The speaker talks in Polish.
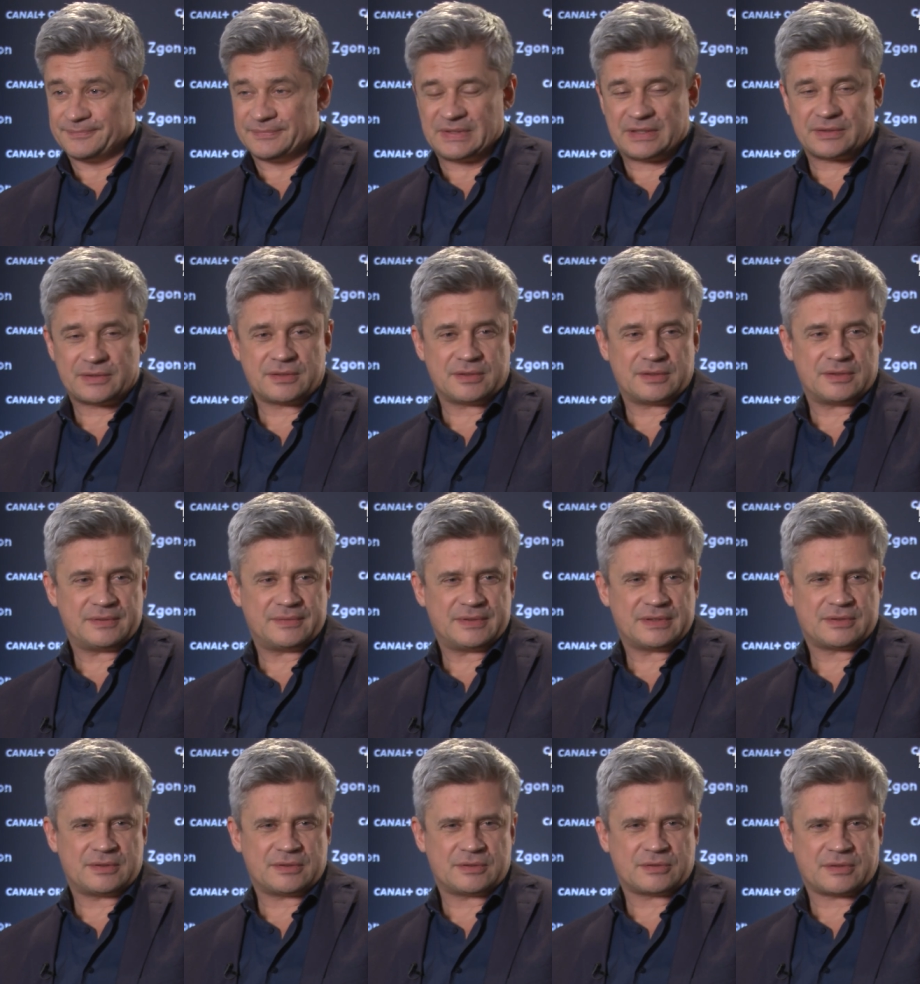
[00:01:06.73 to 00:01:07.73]
Znaczy
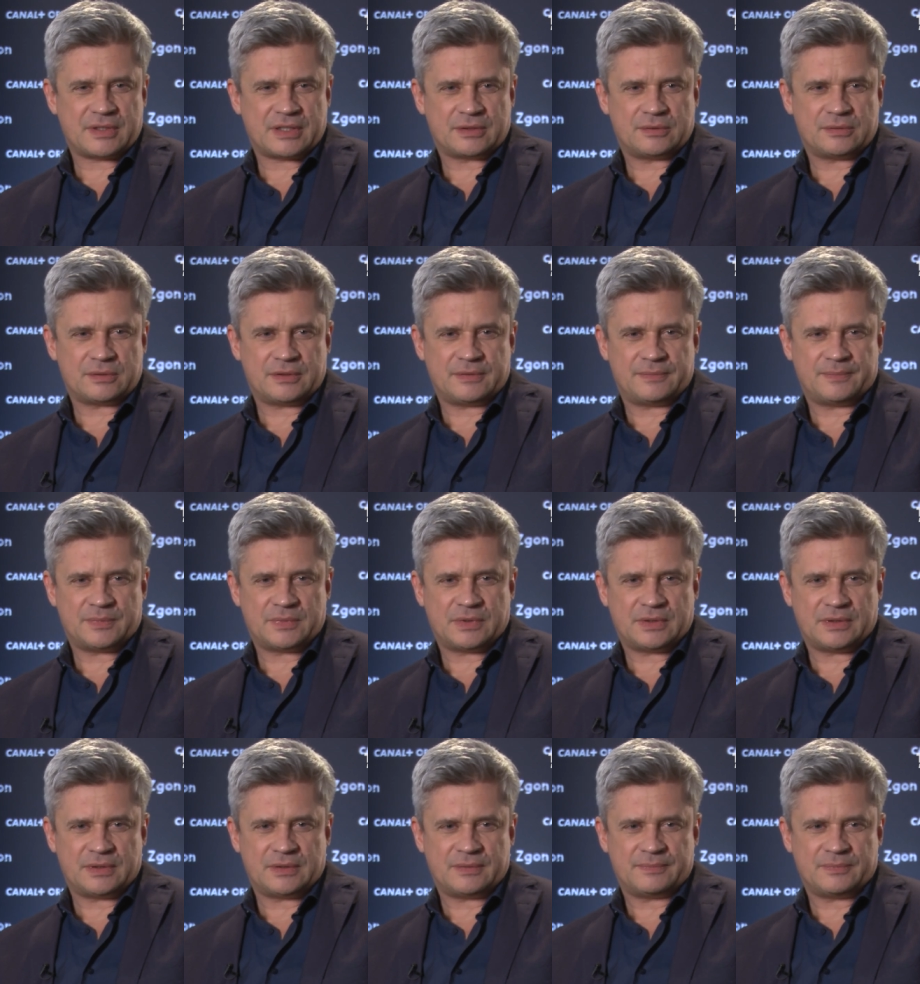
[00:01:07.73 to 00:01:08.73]
jest to człowiek, który
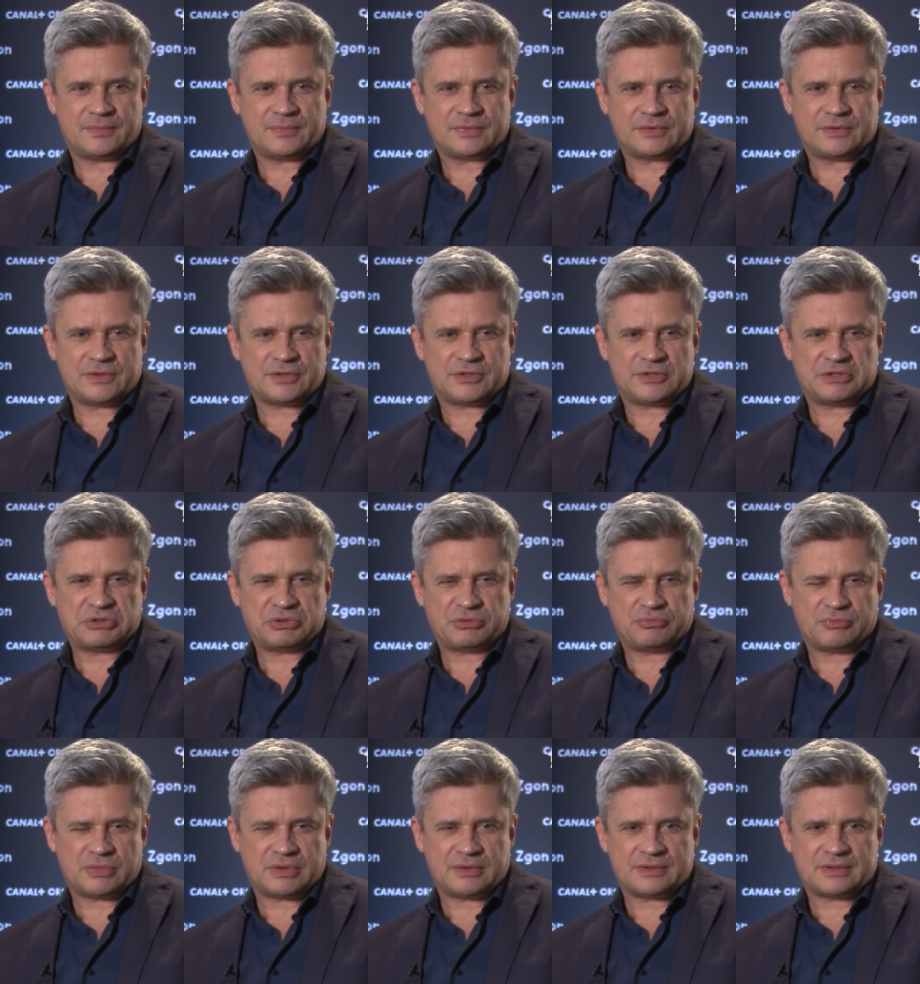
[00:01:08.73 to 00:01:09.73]
gdzieś
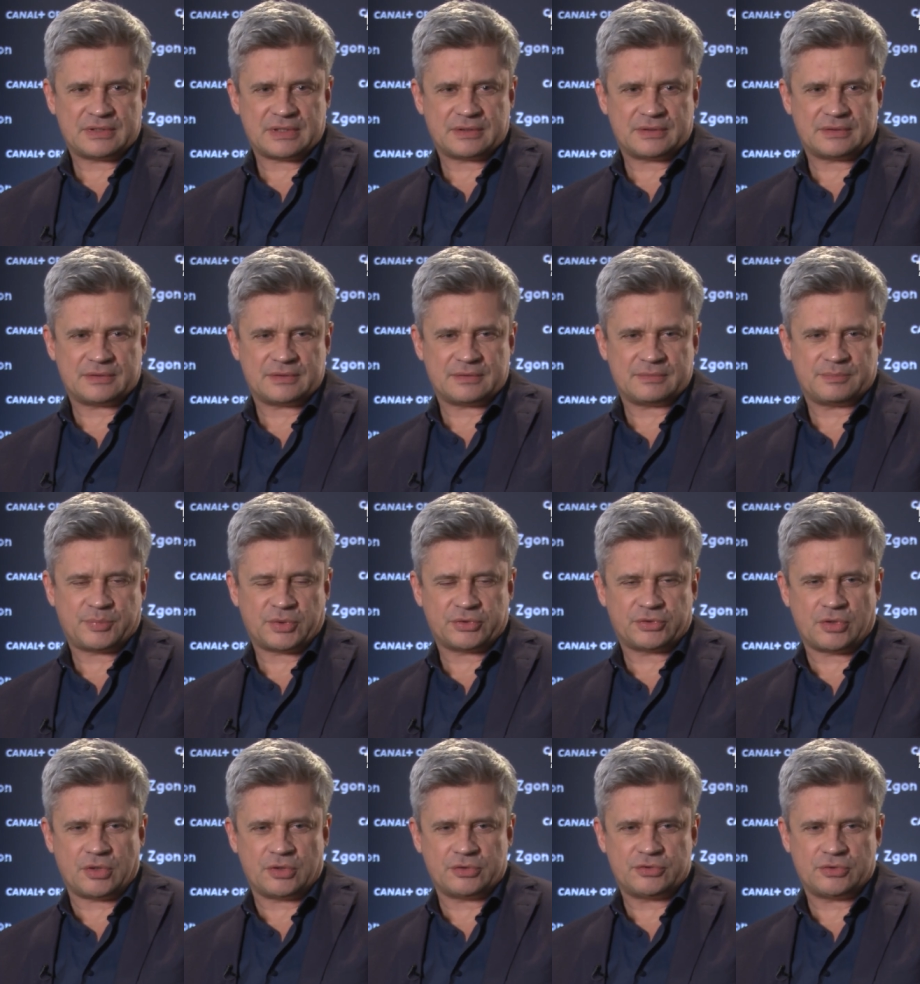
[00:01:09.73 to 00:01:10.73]

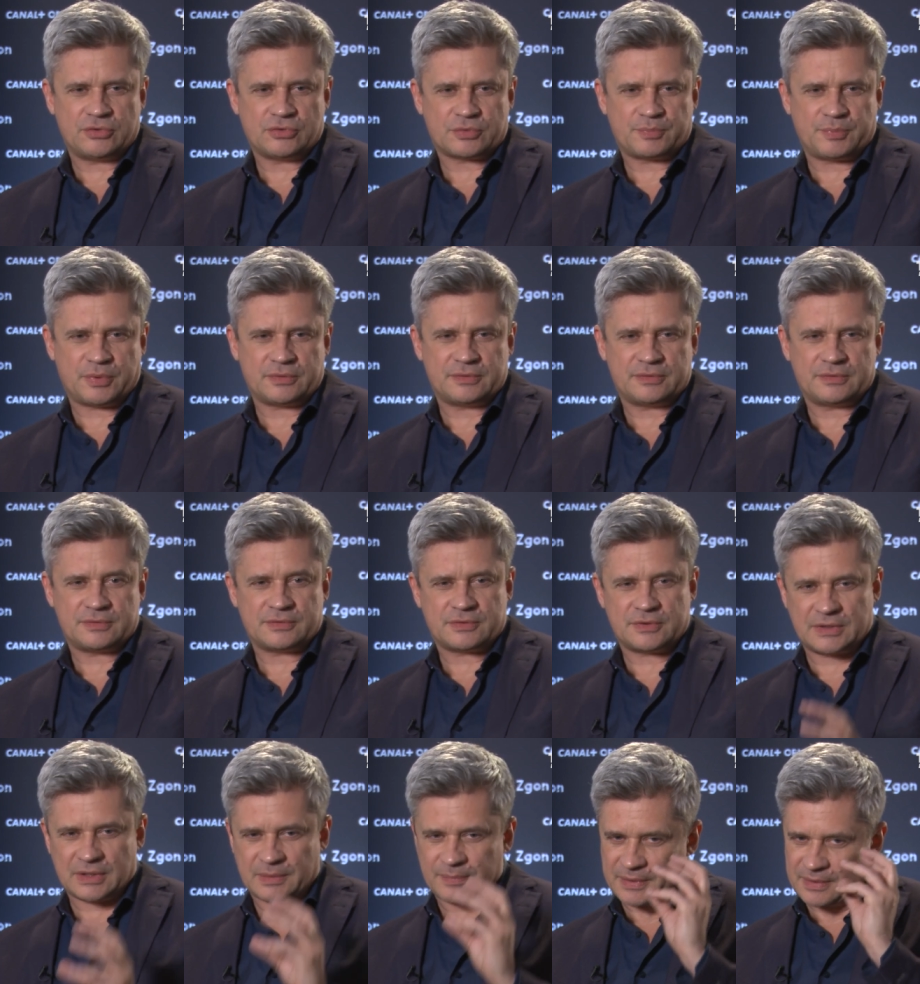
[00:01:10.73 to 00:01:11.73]
podchodzi już po, że
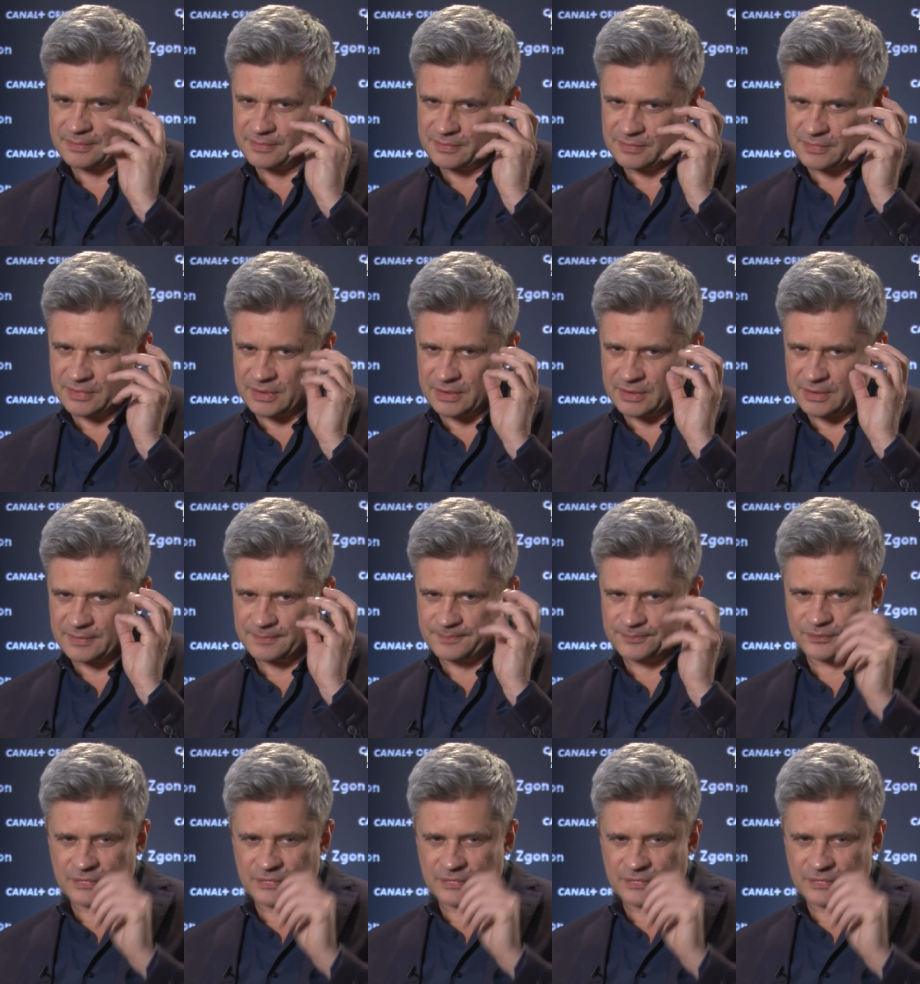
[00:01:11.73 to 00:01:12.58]
tak powiem, mm,